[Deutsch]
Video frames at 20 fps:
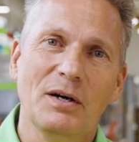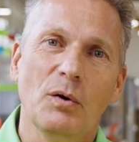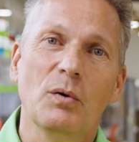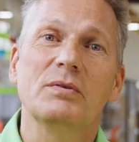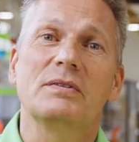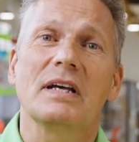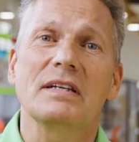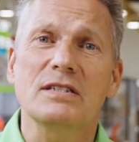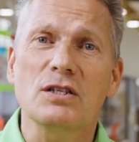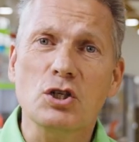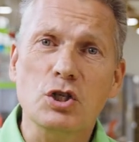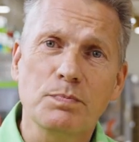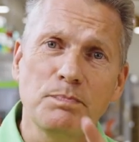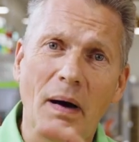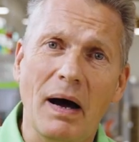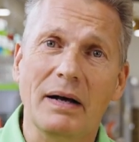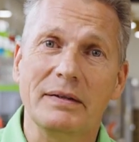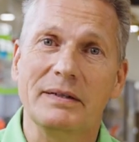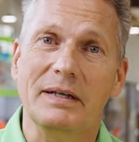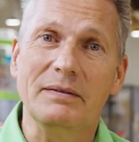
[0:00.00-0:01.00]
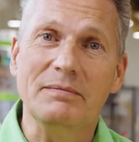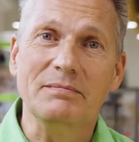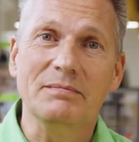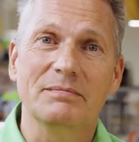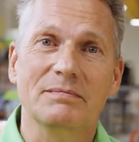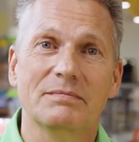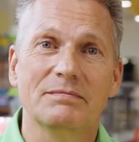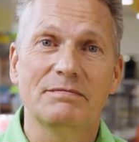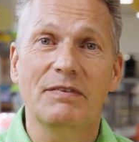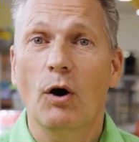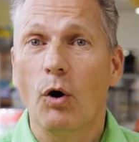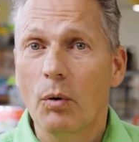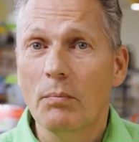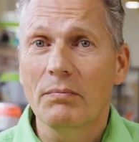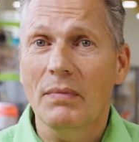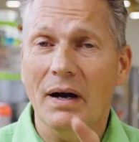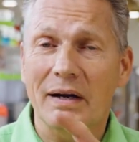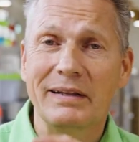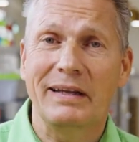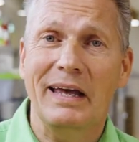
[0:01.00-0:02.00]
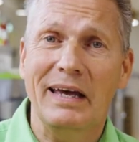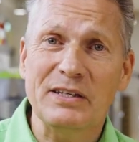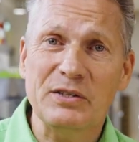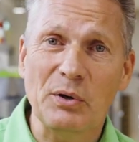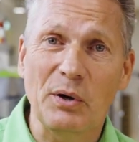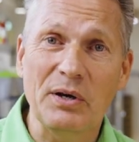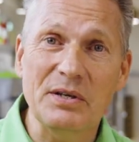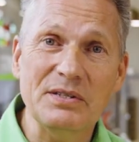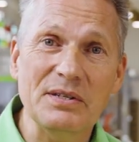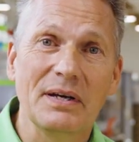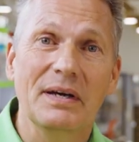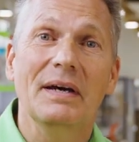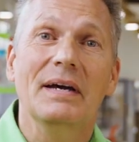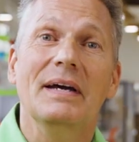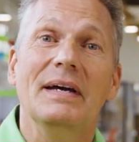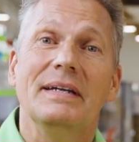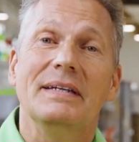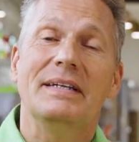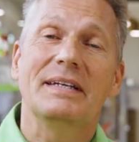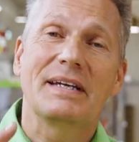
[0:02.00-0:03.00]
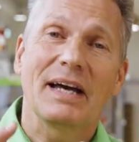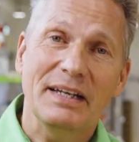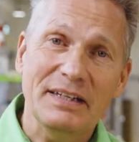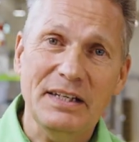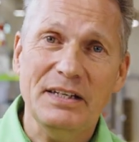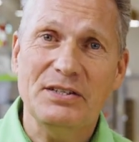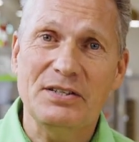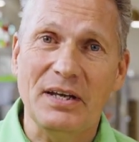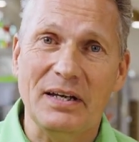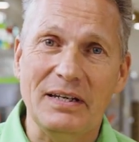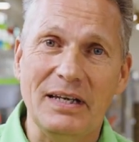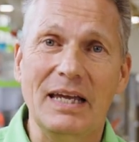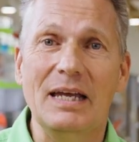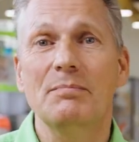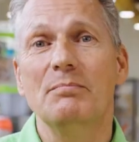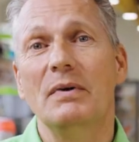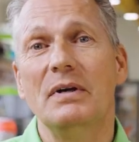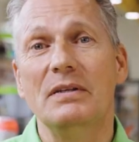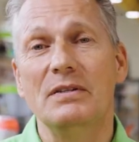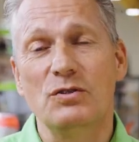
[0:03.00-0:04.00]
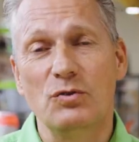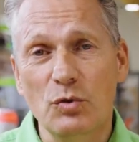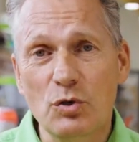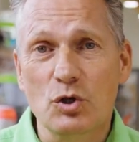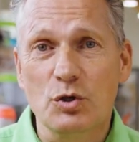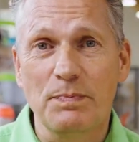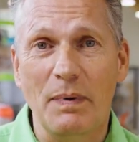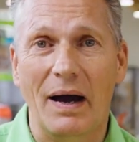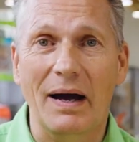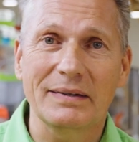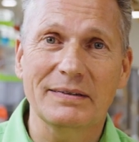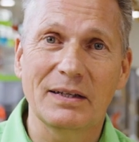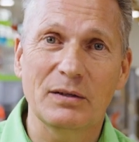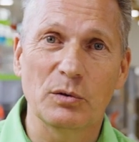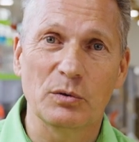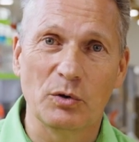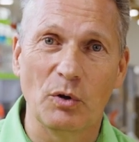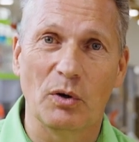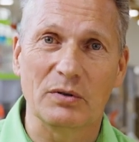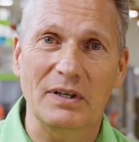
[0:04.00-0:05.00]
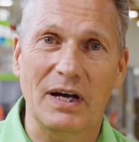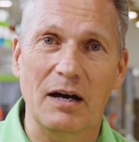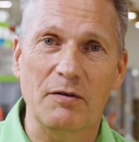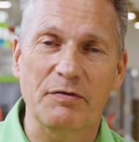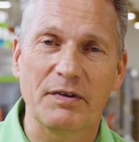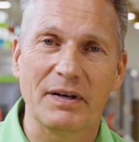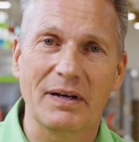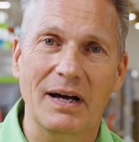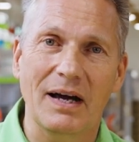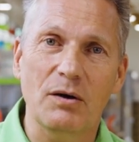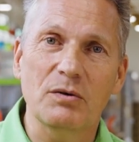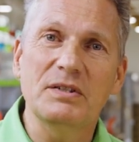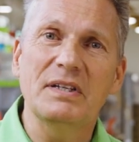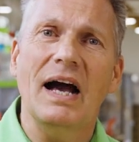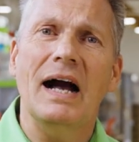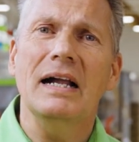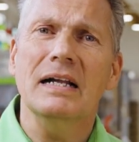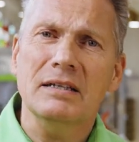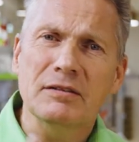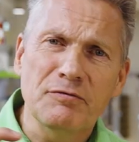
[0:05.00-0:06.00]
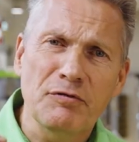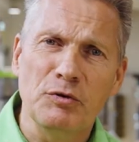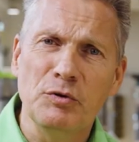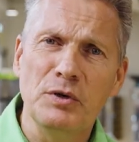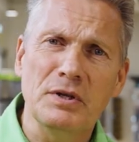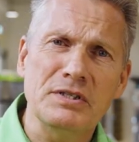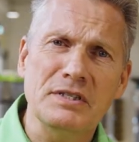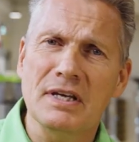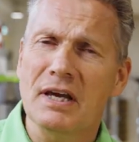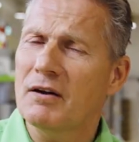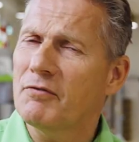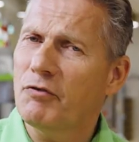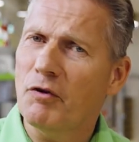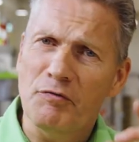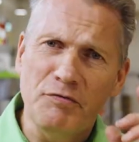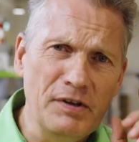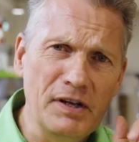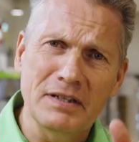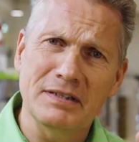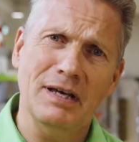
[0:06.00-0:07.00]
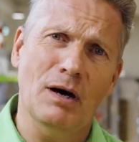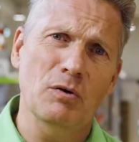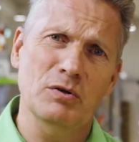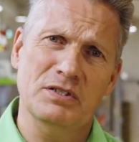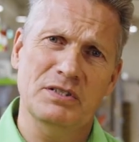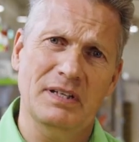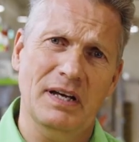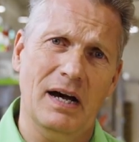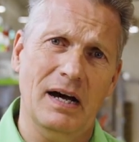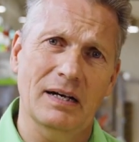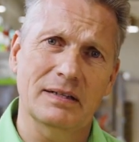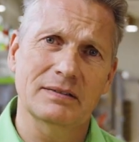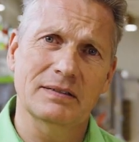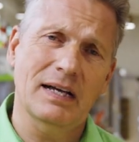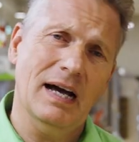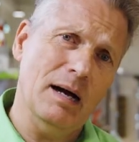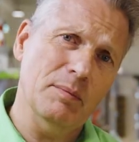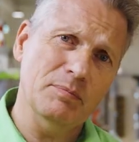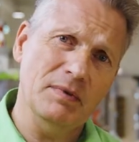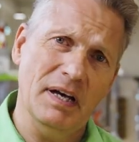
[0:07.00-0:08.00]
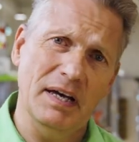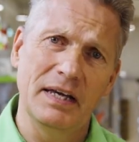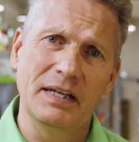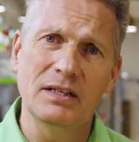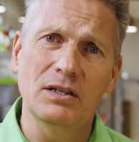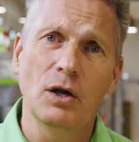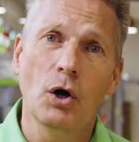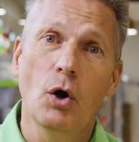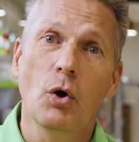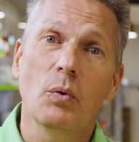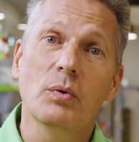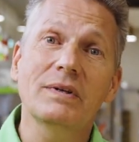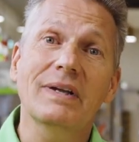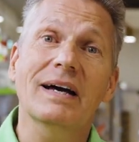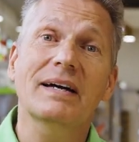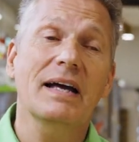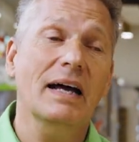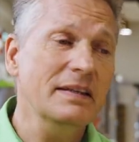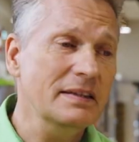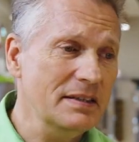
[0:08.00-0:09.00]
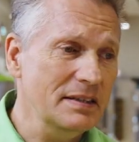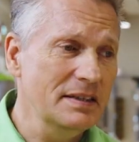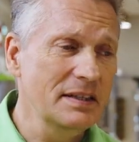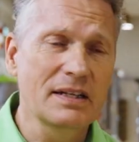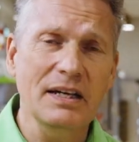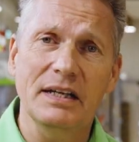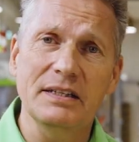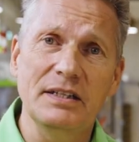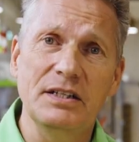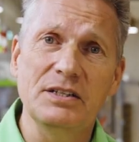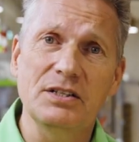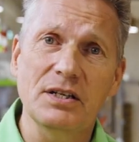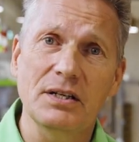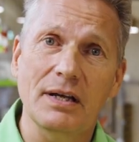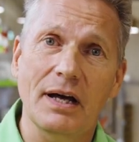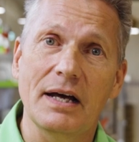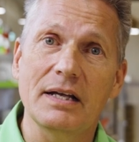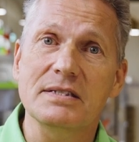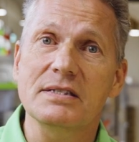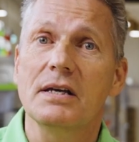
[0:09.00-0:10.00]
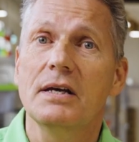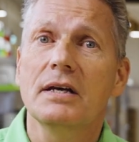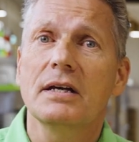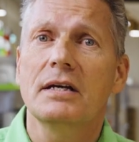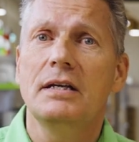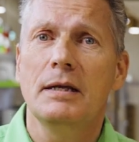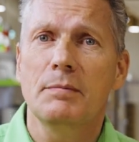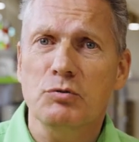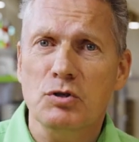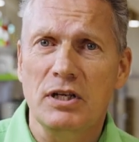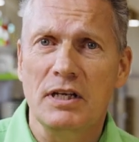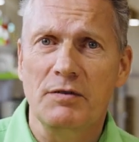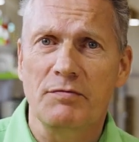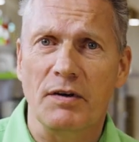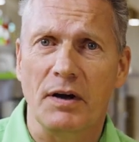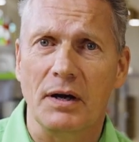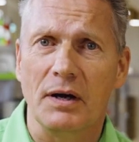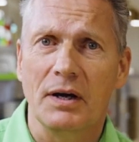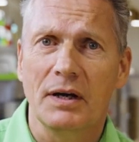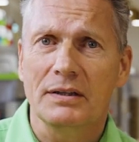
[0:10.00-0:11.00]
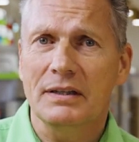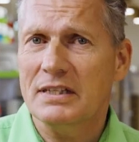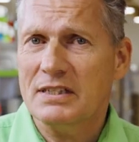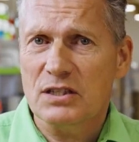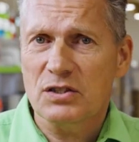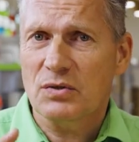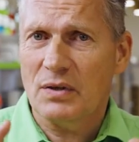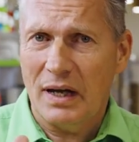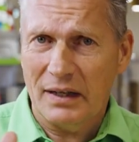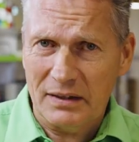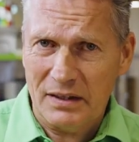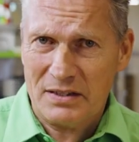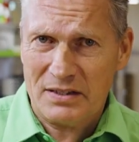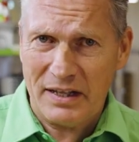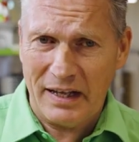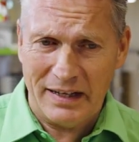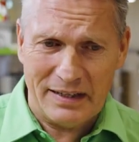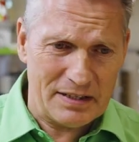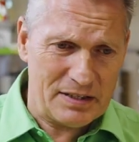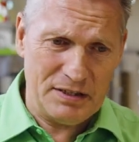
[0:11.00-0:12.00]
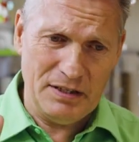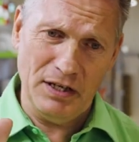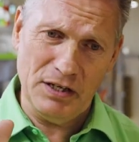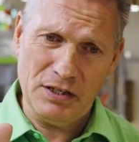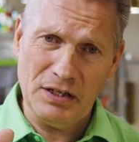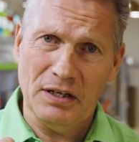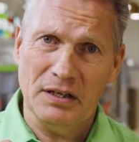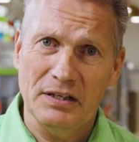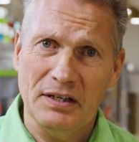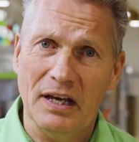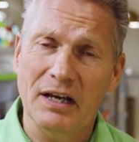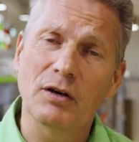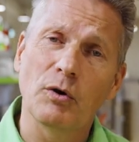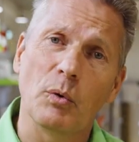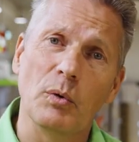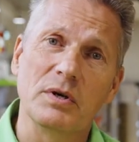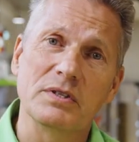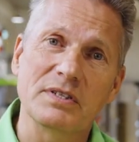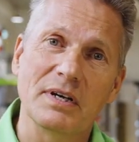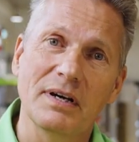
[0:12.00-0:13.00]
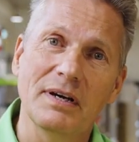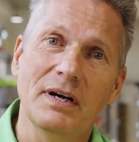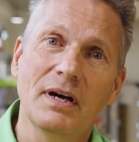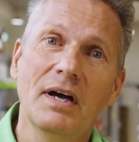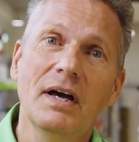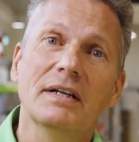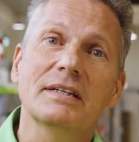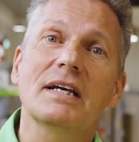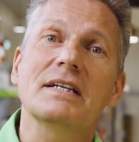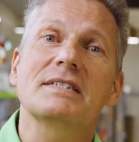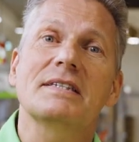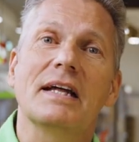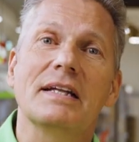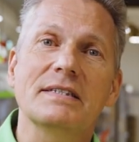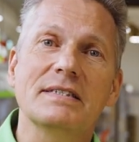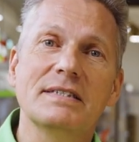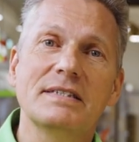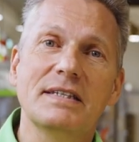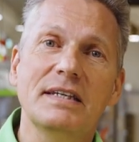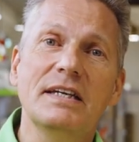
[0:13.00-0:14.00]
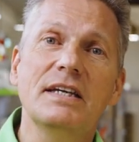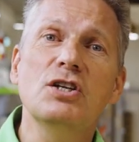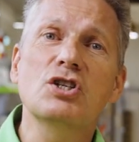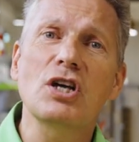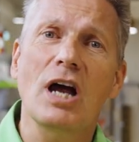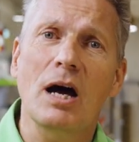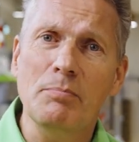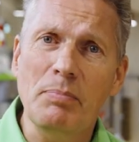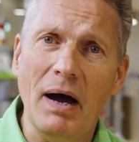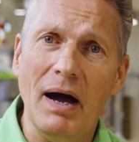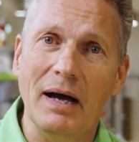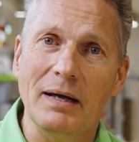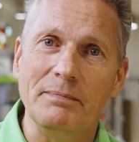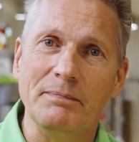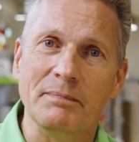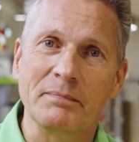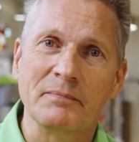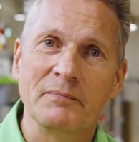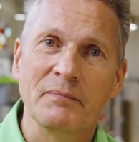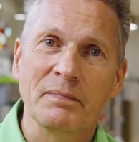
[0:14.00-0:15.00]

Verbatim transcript: Und das ist Spanien. Warum, erkläre ich euch. Die Kaninchen leben in Südspanien und Nordafrika und die alten Phönizier vor vielen tausend Jahren kamen dahin und erkannten die Kaninchen als Klippschliefer. Das ist so ein anderes kleines Tierchen in der Größe, das nannten sie Ischapan.